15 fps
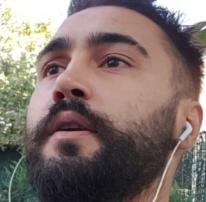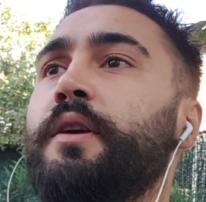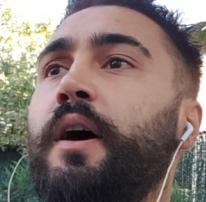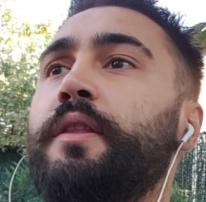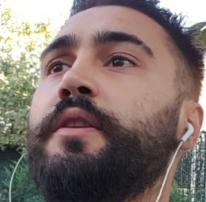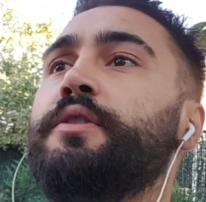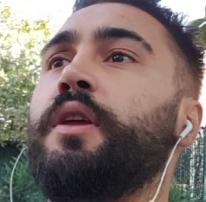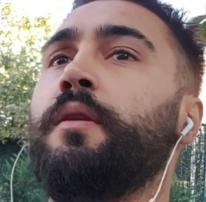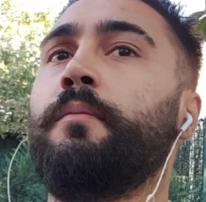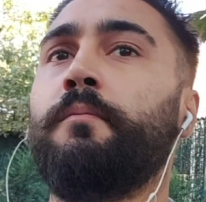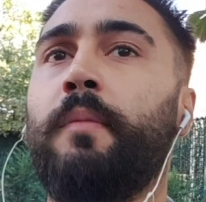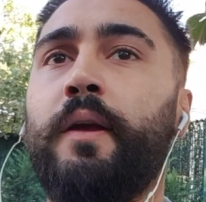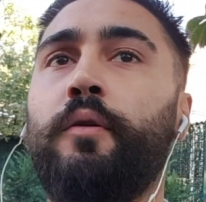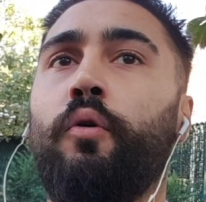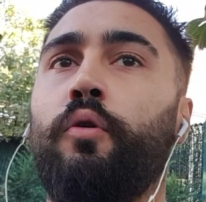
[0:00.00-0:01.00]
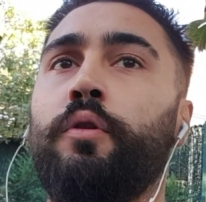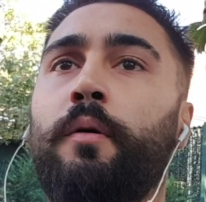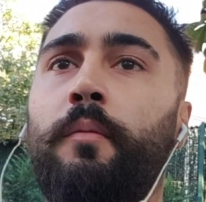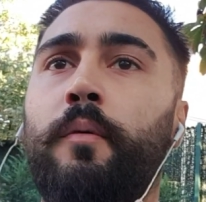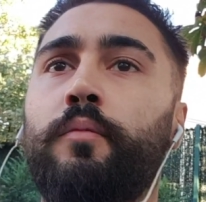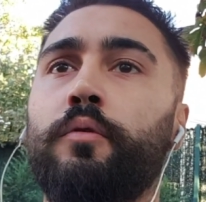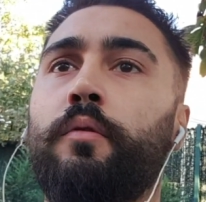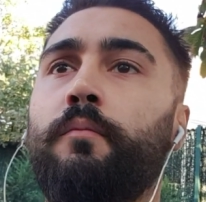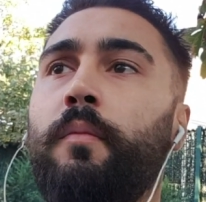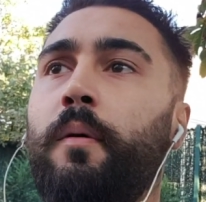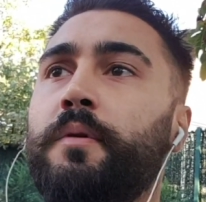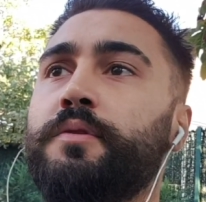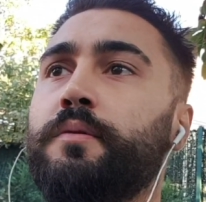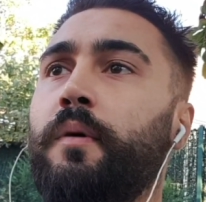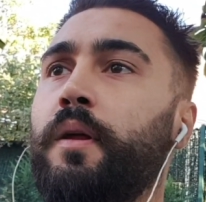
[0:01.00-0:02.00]
Kendi canımı ben yolda mı buldum
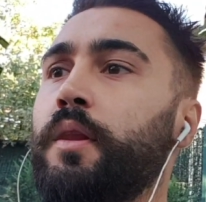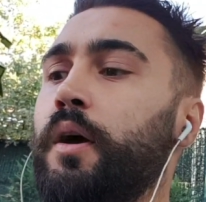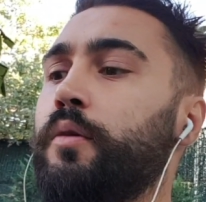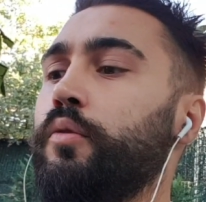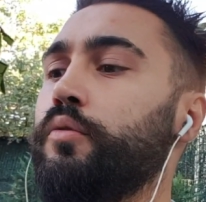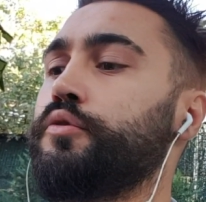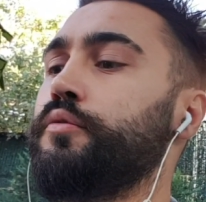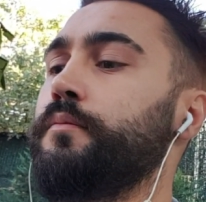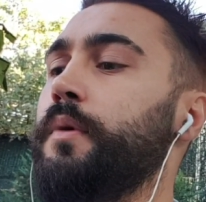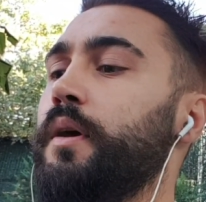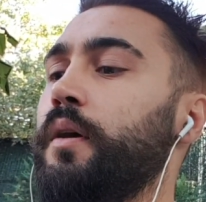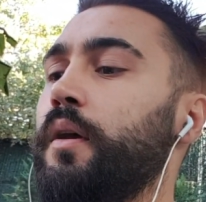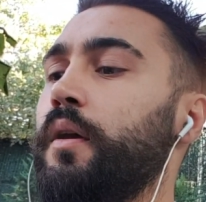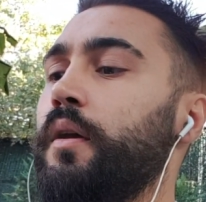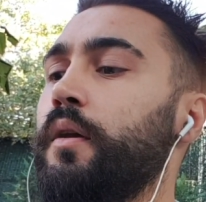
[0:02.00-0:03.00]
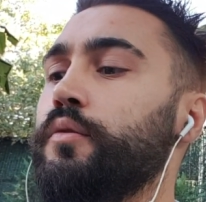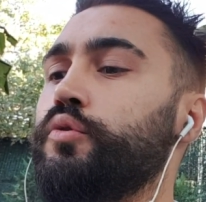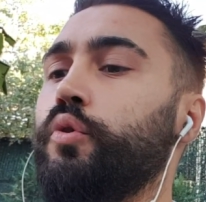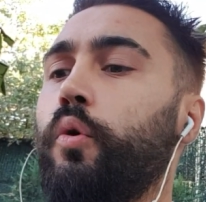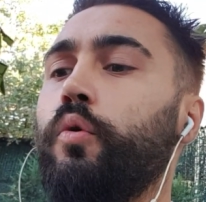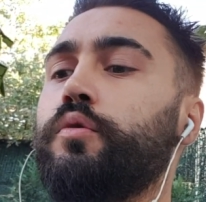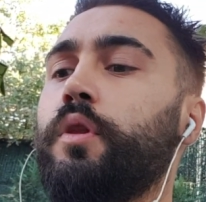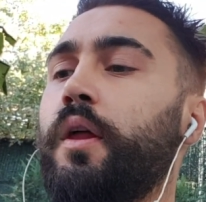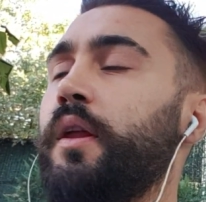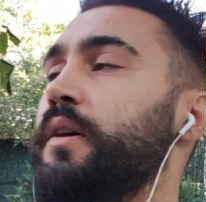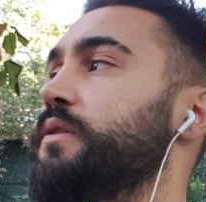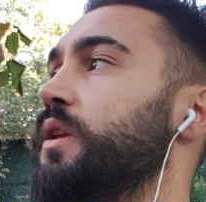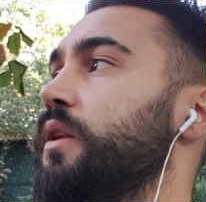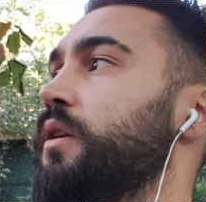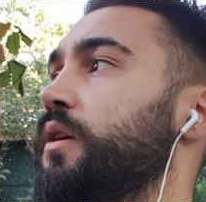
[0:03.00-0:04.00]
babacığım? Allah korusun bir soğuktan
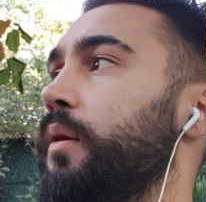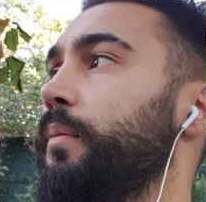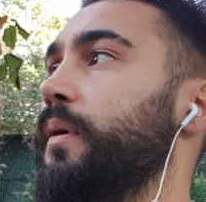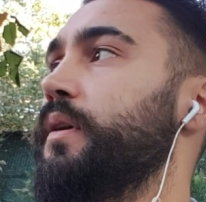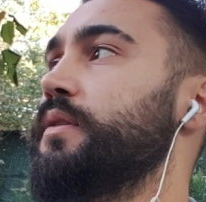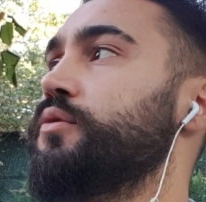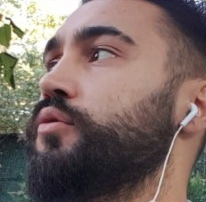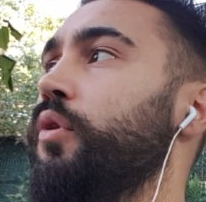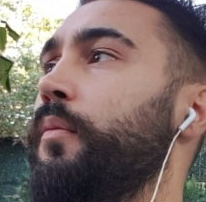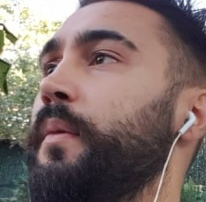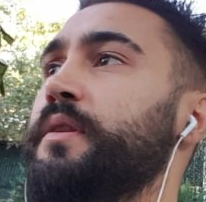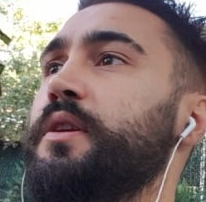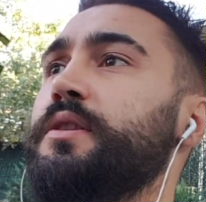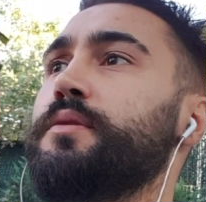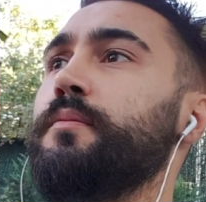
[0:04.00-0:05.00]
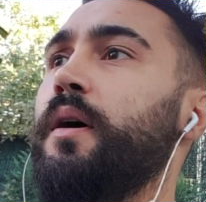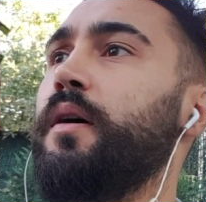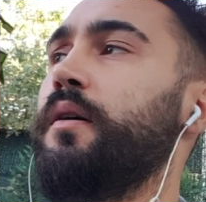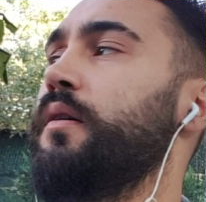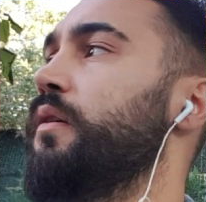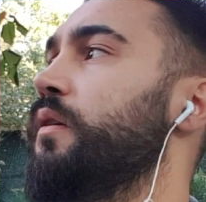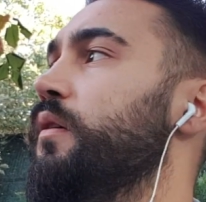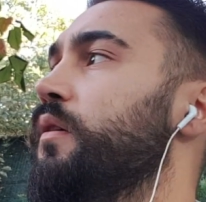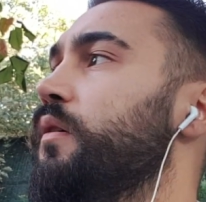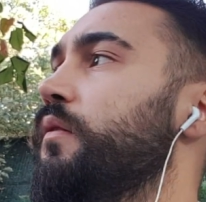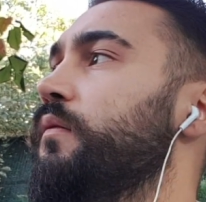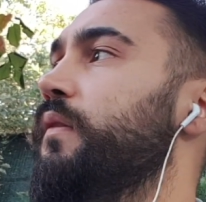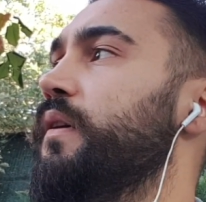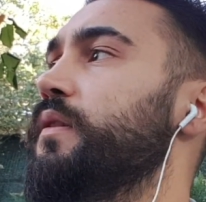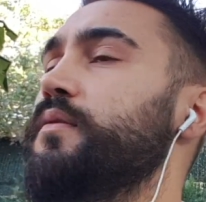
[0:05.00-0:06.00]
hastalık kaparız, romatizma
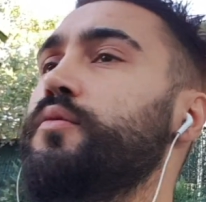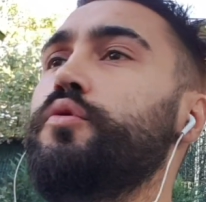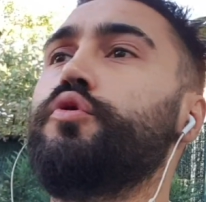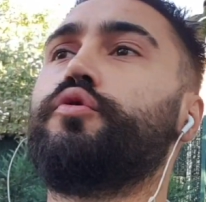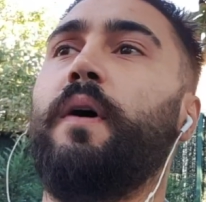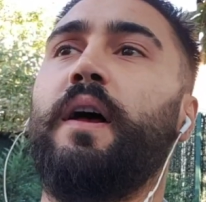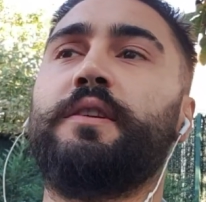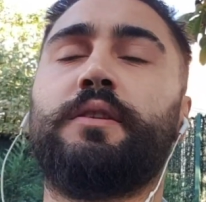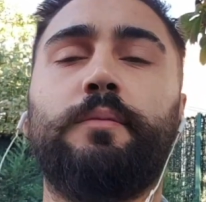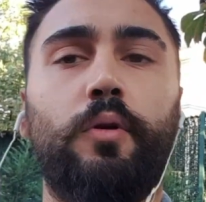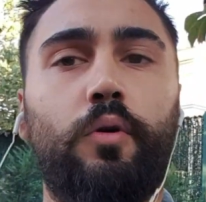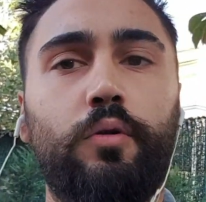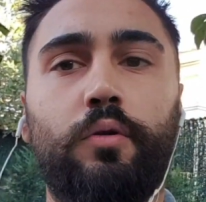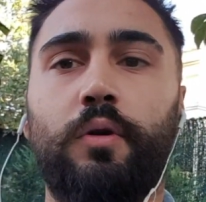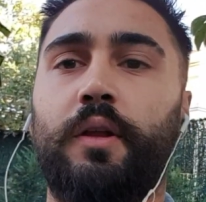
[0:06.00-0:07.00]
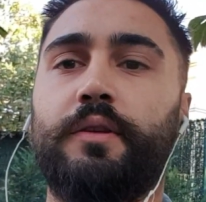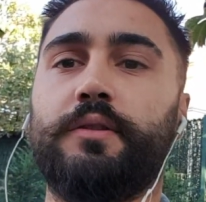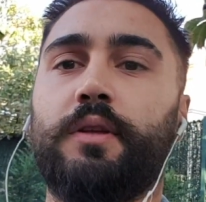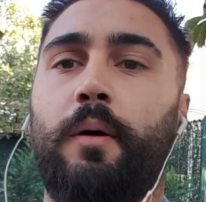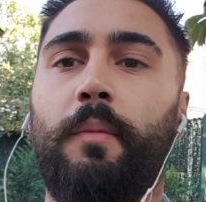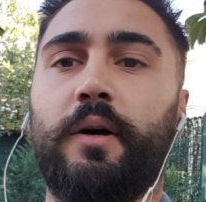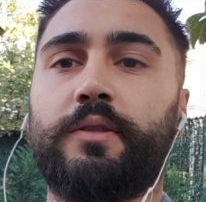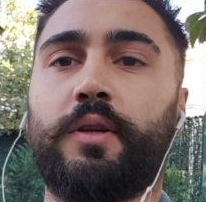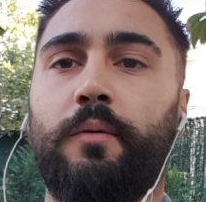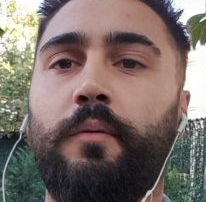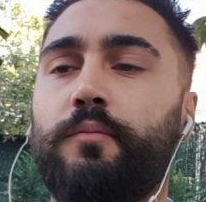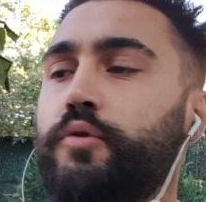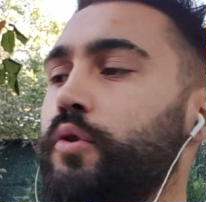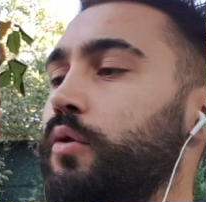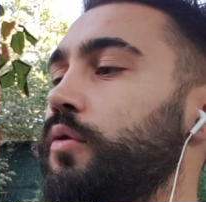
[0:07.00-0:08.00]
ve yüz felci bir olur lan insan bak
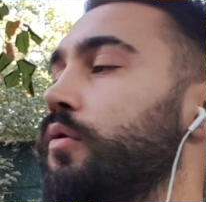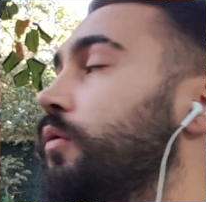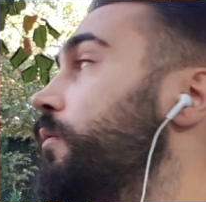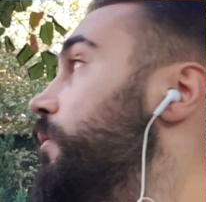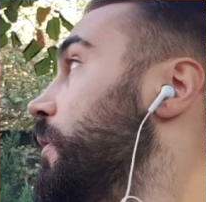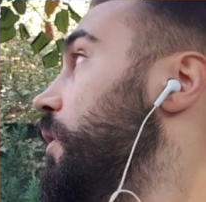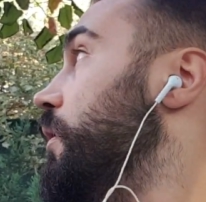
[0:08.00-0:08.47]
samimi söylüyorum.